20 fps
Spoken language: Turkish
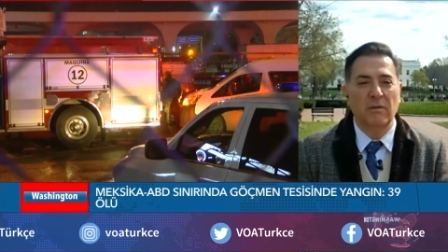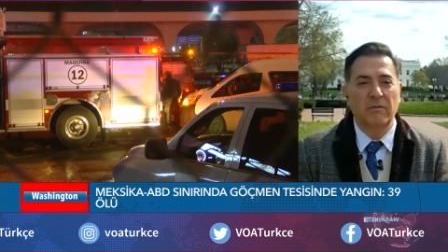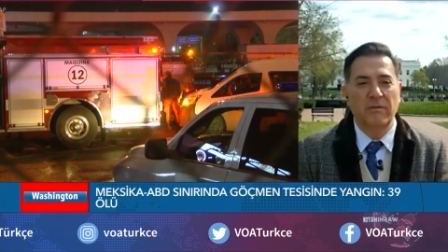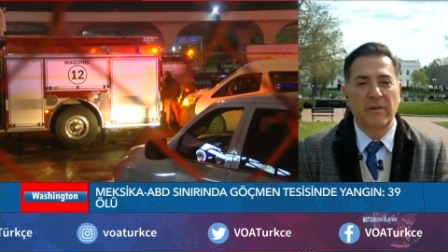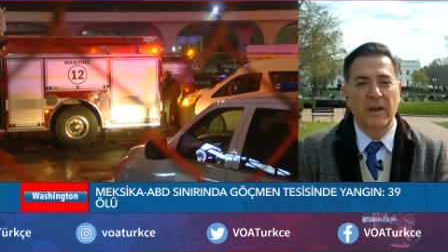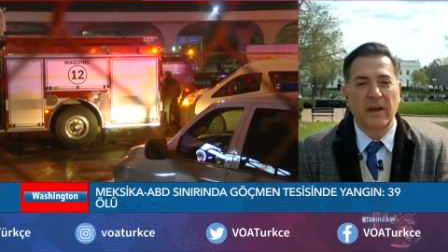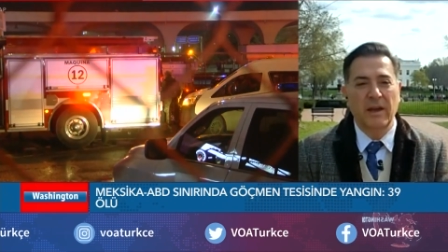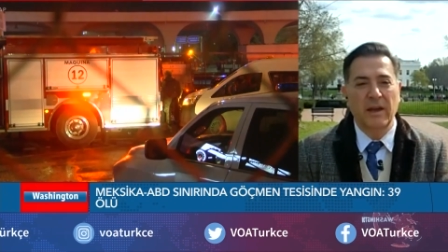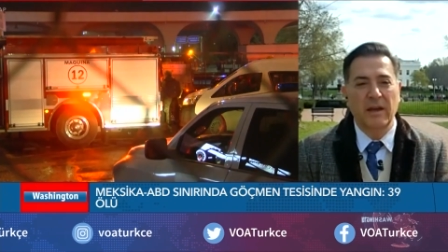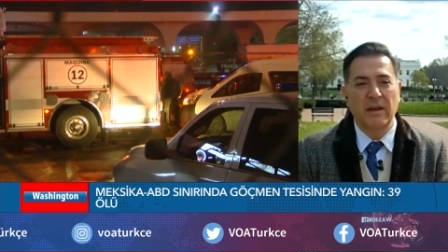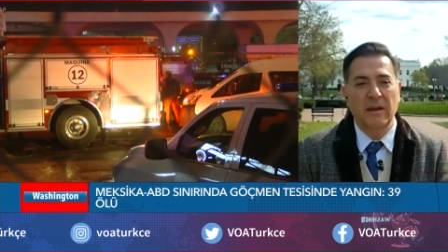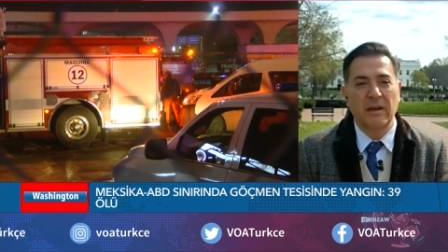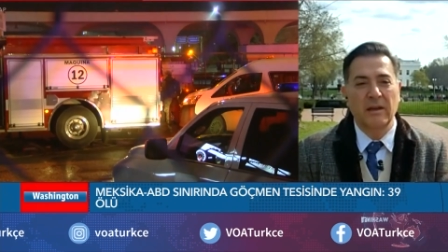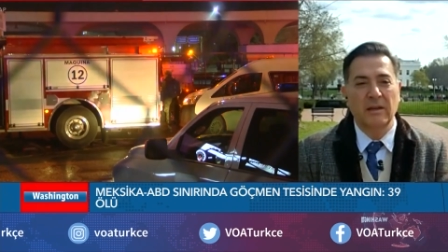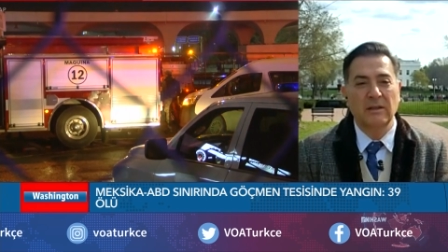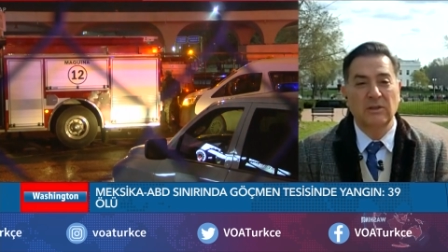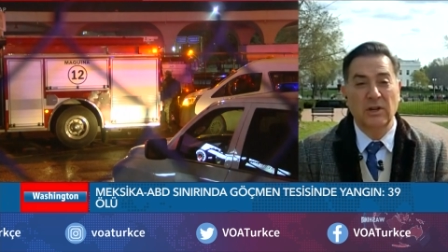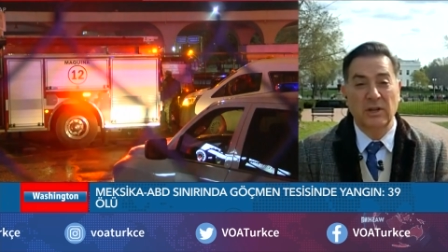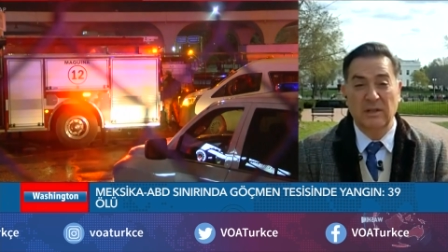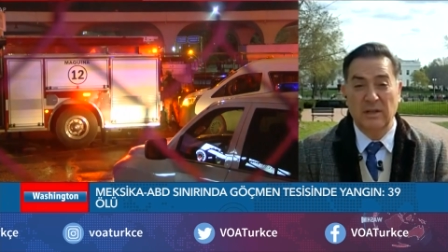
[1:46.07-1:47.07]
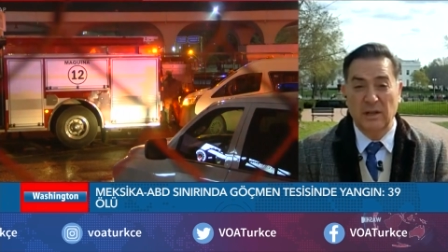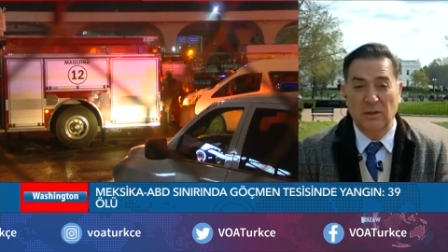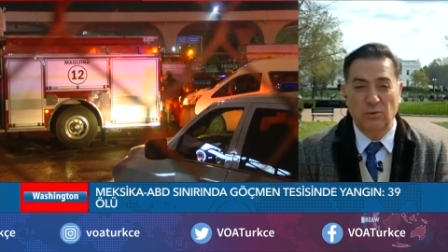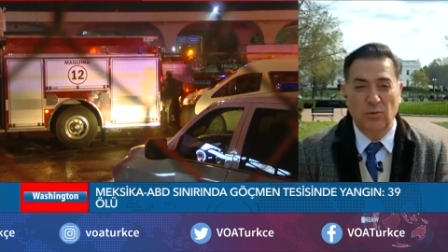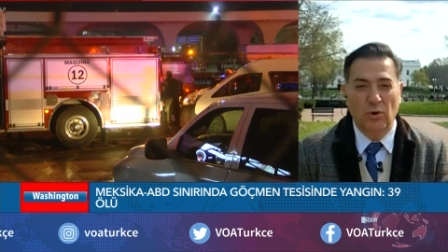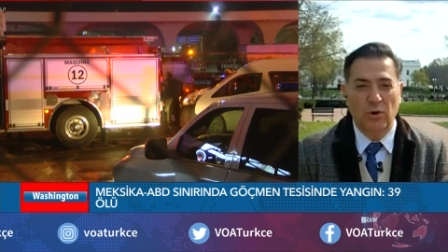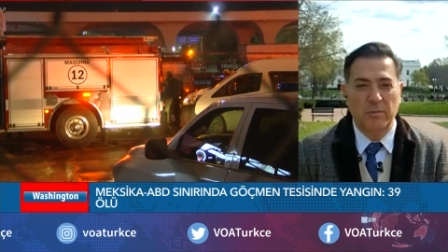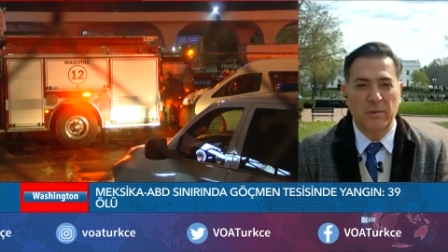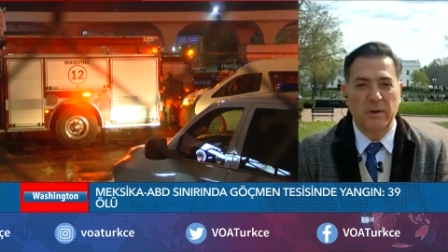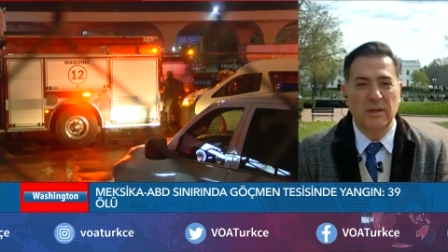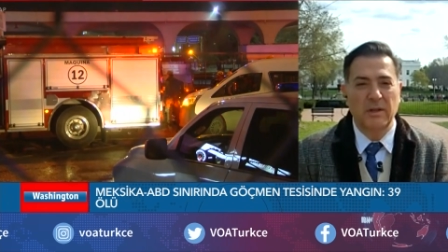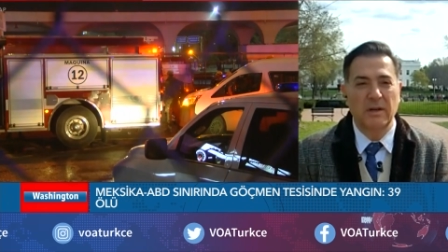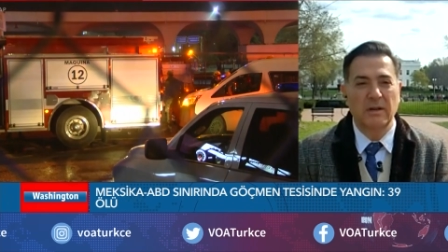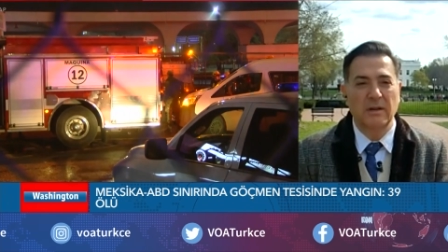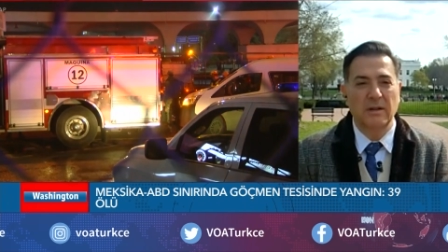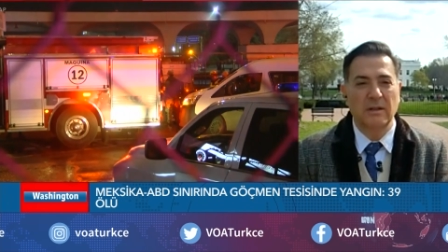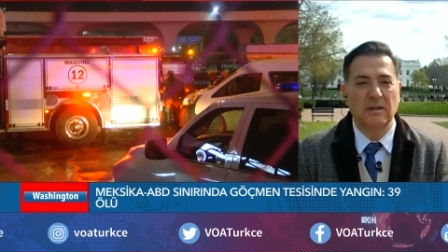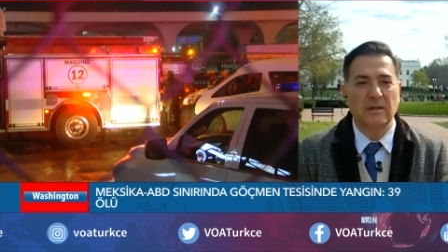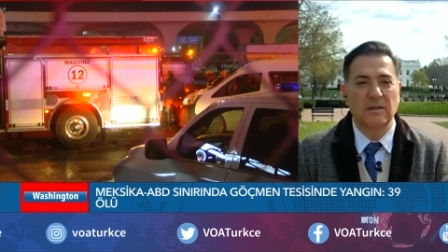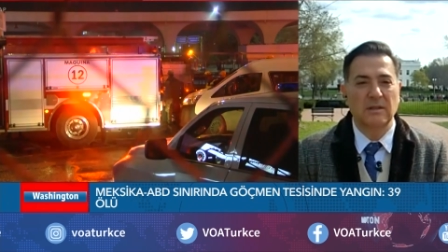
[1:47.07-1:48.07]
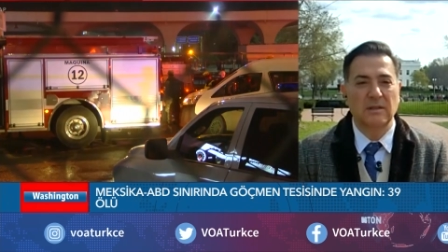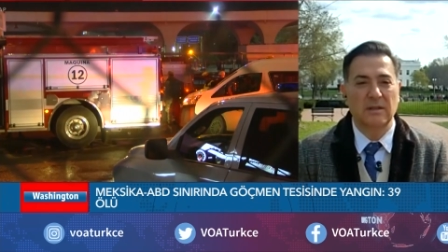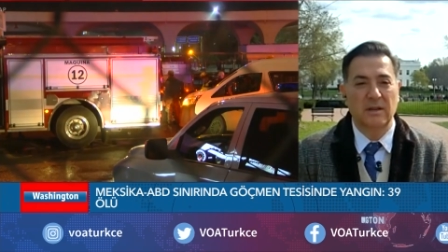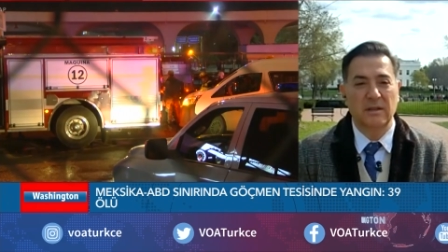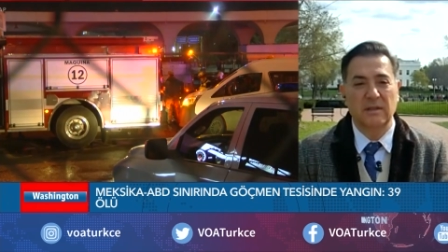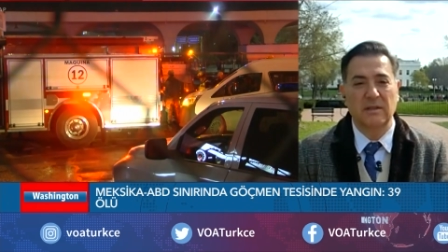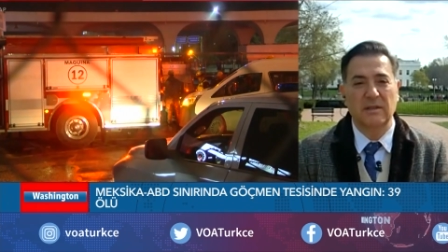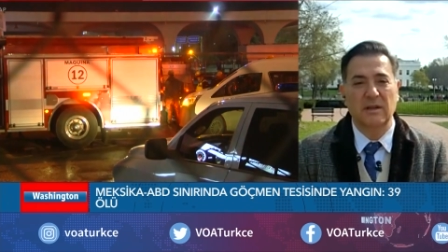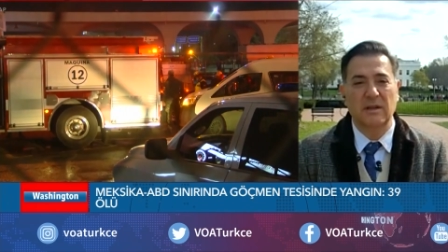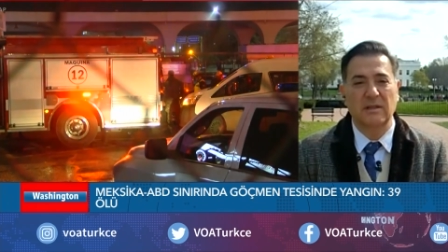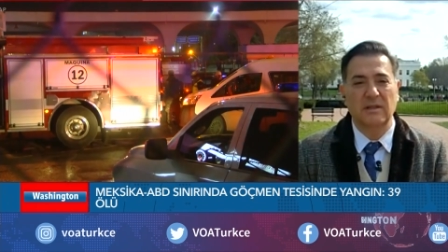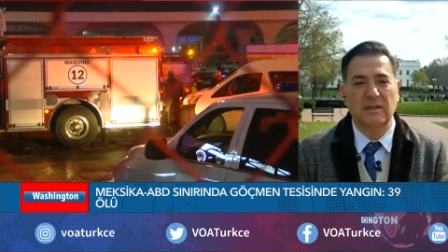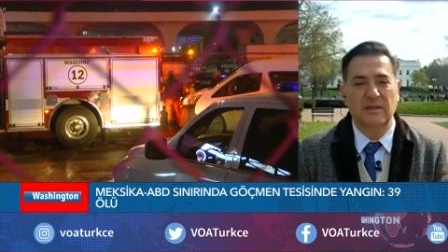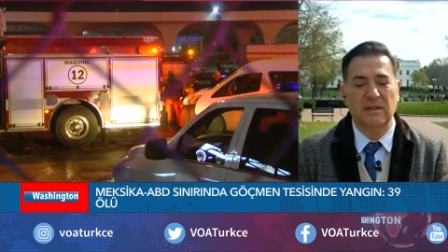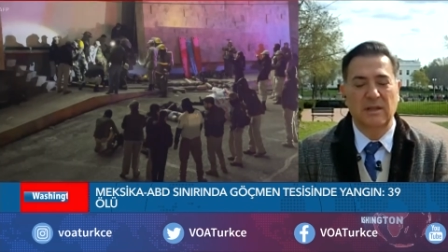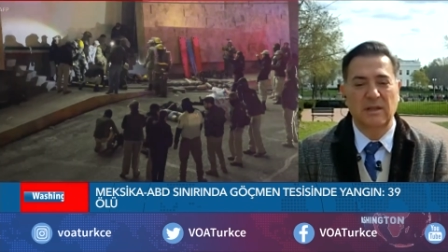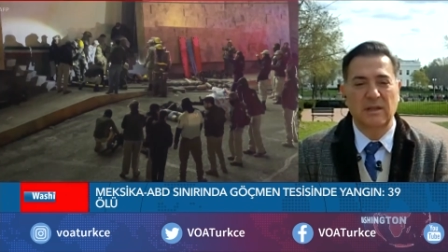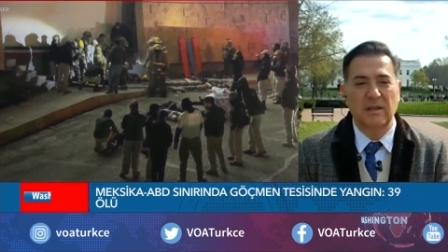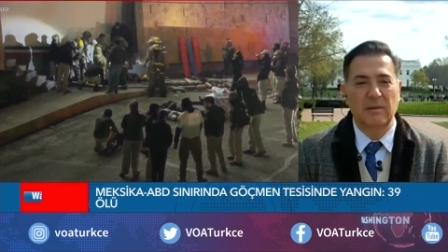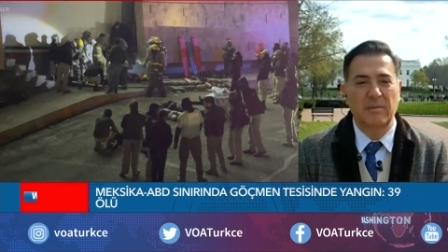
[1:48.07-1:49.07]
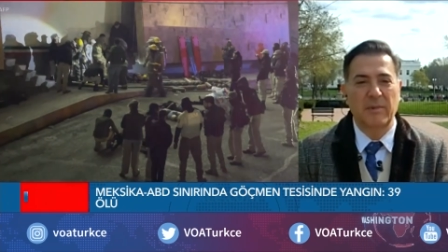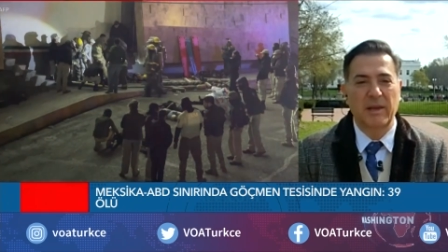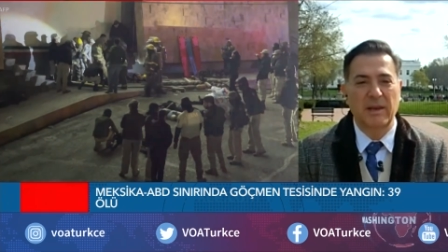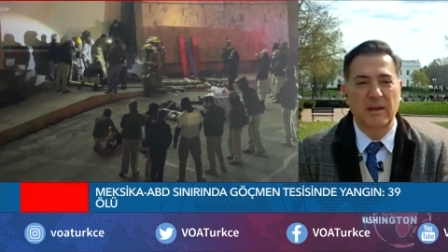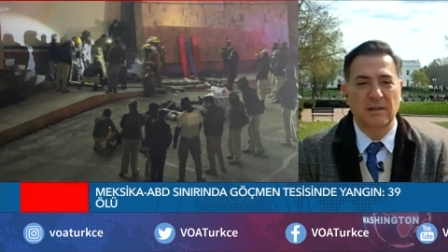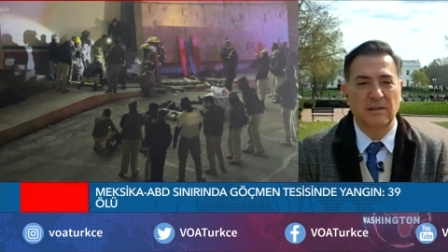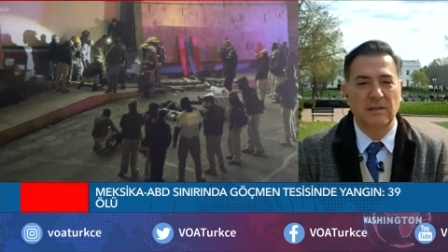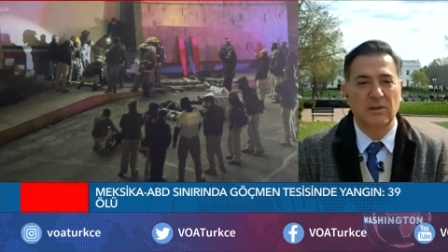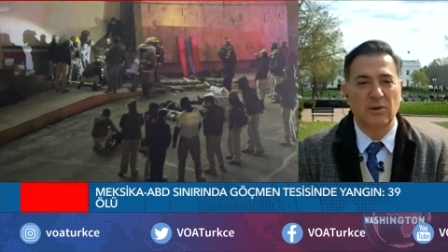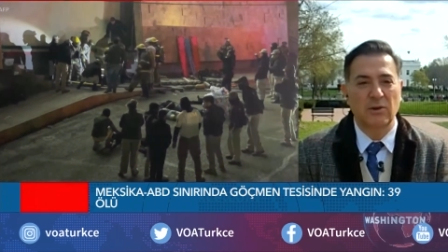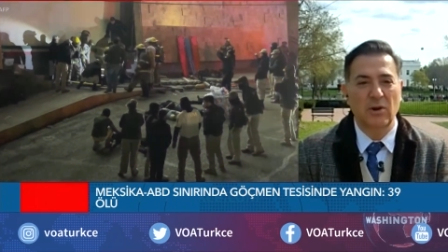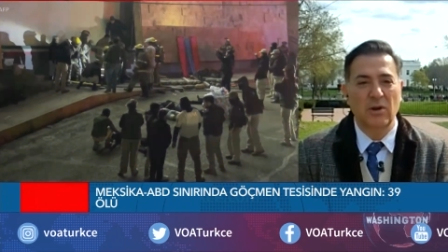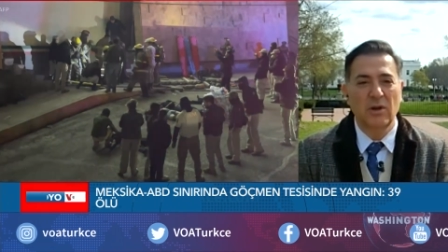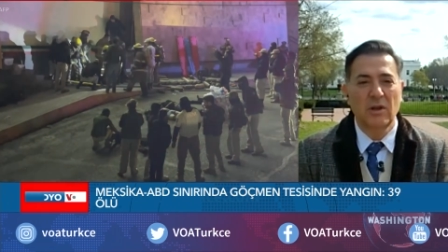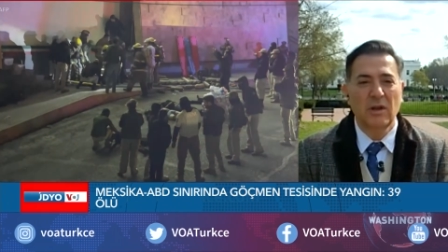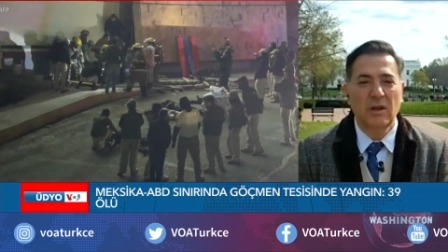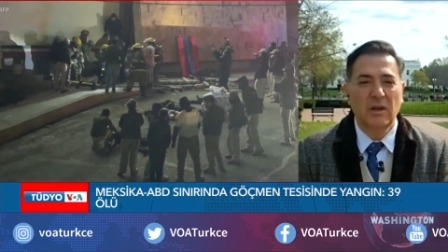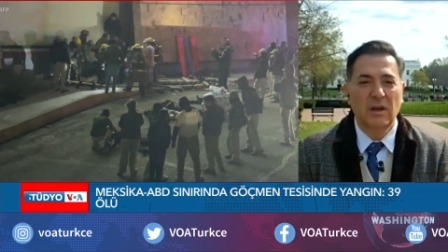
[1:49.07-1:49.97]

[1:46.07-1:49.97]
ve ceset torbalarının sıra sıra dizildiği belirtiliyor.